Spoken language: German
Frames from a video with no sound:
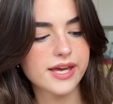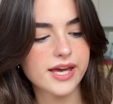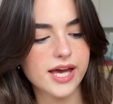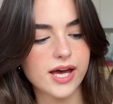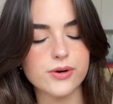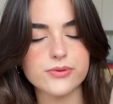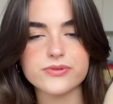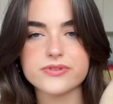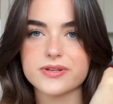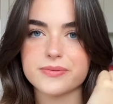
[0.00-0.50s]

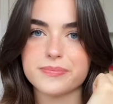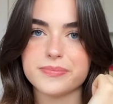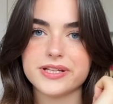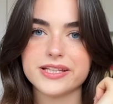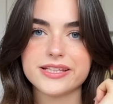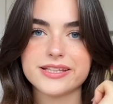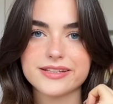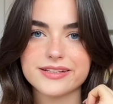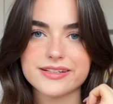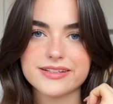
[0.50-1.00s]

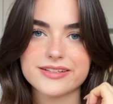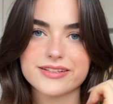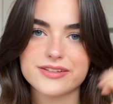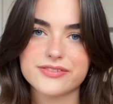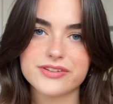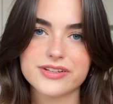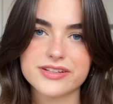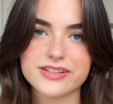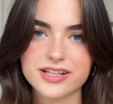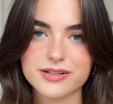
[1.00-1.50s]
ausgeblichen. Das ist,
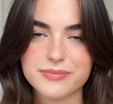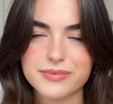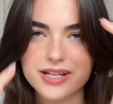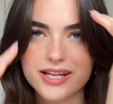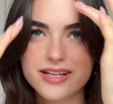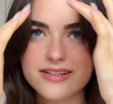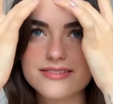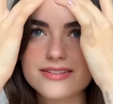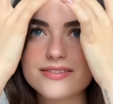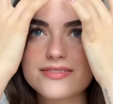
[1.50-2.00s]
wie gesagt, mein
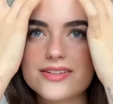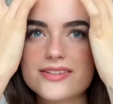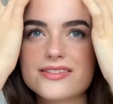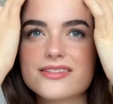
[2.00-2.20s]
erstes gewesen.